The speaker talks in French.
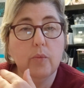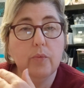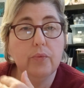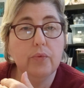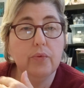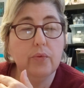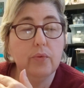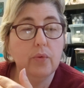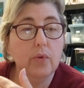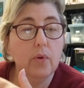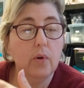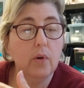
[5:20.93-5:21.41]

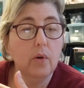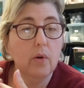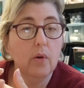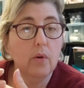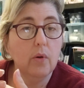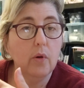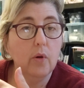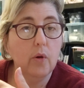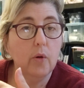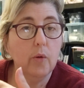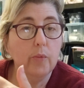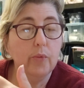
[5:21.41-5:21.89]
pour,
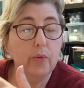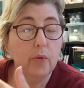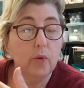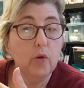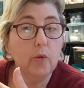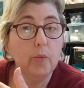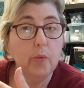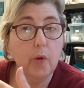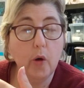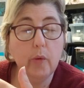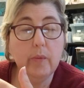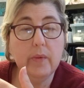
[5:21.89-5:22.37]
euh, pour
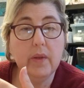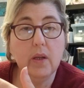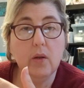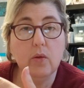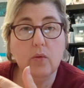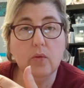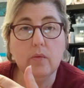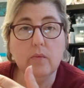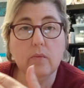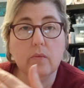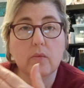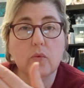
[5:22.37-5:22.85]
le premier
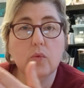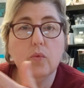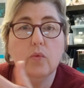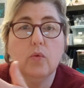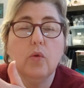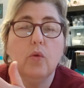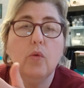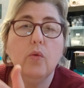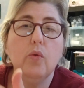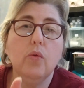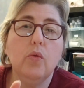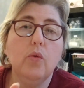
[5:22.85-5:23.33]
lot.
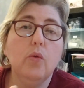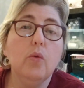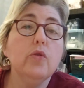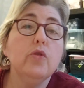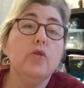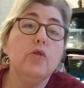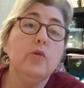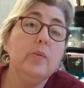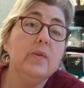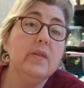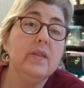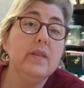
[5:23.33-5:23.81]
Donc le lot
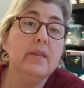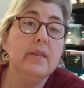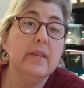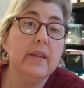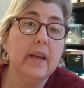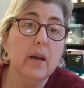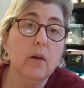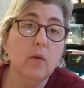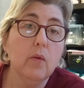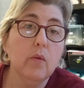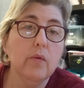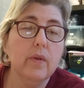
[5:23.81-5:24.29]

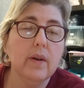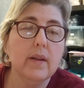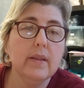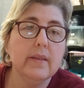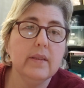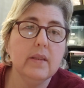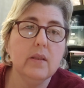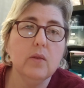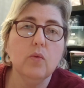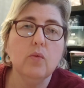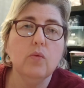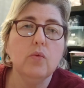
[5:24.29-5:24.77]
subsidiaire, on va
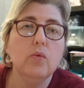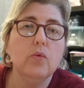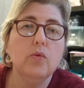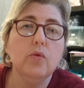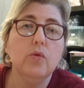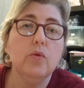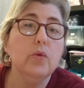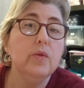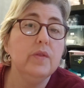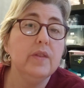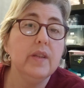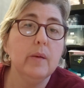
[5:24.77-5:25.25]
dire, ou le
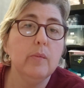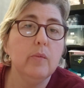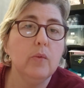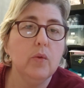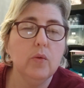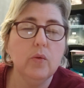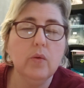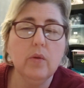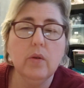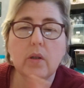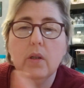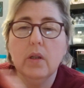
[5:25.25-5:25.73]
deuxième
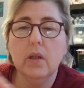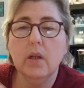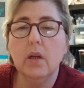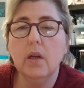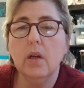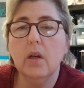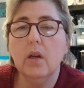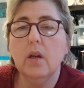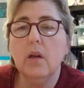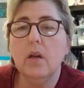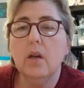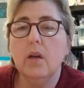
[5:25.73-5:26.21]
lot,
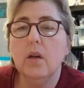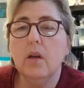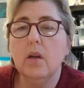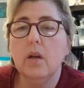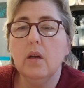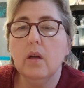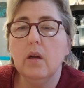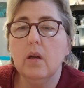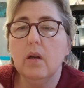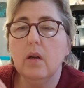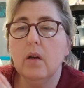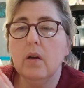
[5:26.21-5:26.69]

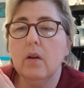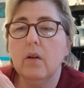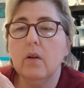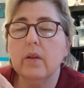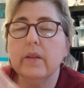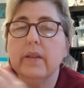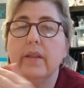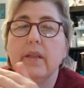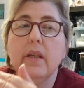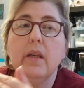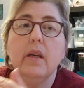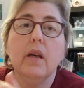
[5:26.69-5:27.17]

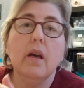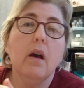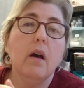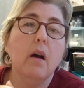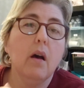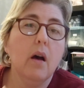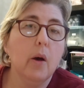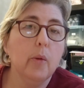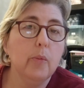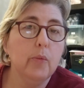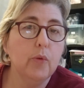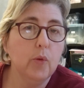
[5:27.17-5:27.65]
euh, qui est
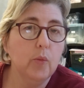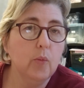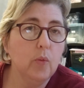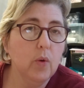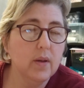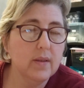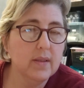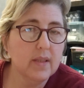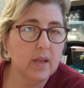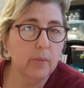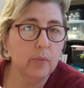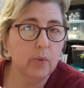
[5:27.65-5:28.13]
un peu
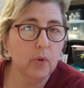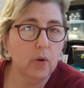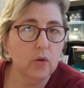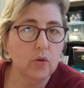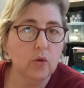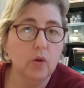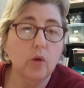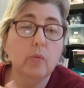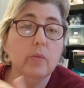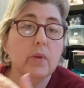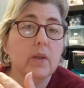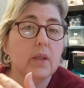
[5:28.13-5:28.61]
moins
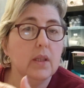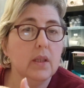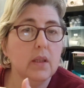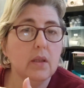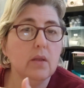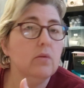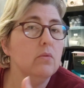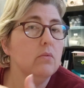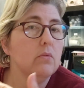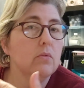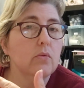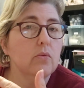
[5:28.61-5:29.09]
important, mais qui
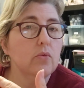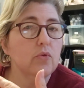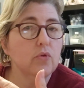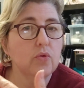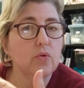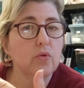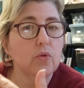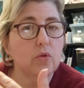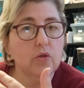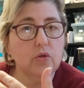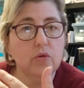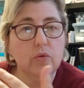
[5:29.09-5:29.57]
est
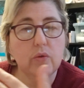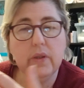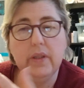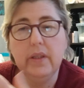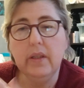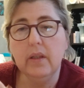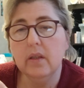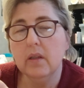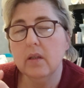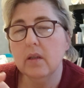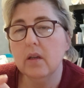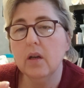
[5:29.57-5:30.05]
toujours
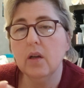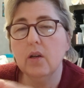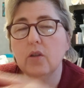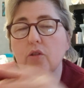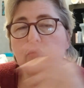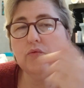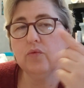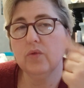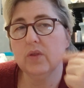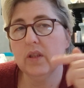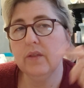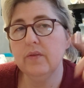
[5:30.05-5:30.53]
joli. Hein.
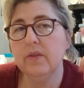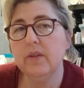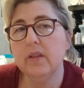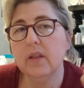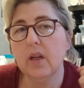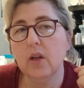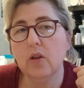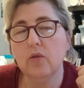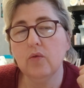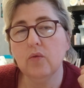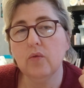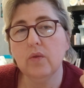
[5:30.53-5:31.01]
Je vous
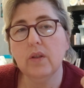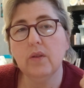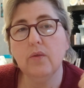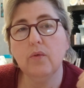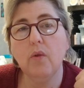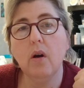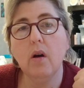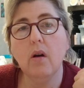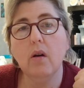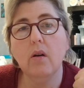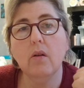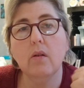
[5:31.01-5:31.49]
invite à retourner
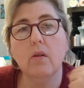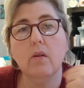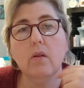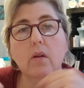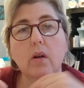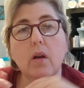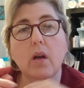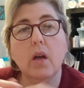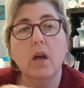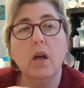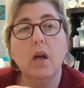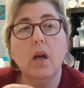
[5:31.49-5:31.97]
voir
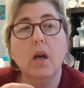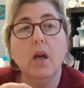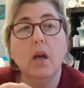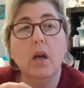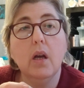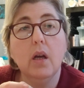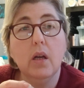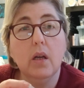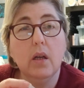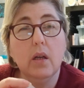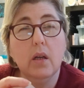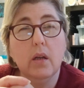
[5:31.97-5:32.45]
euh,
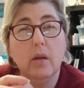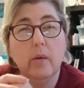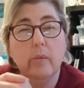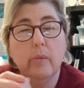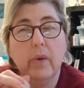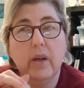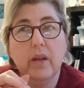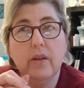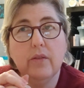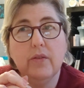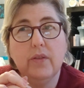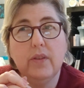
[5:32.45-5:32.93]

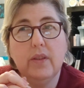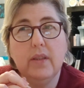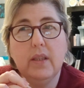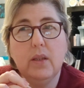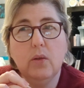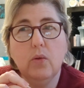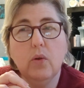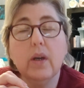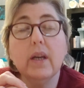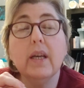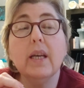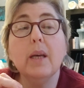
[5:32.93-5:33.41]
ma
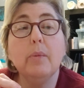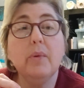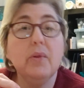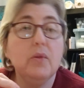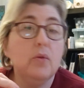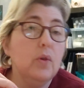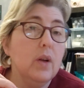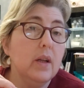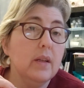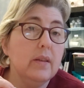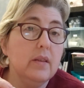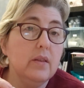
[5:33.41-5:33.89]
vidéo
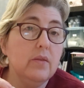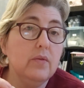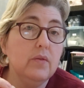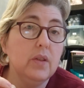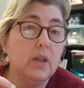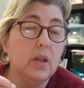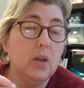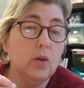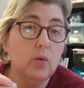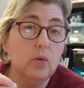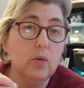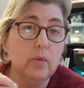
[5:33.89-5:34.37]
récapitulative
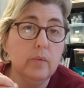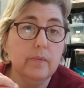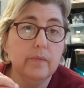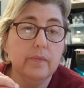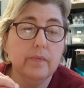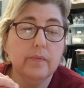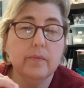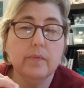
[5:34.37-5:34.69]
des lots.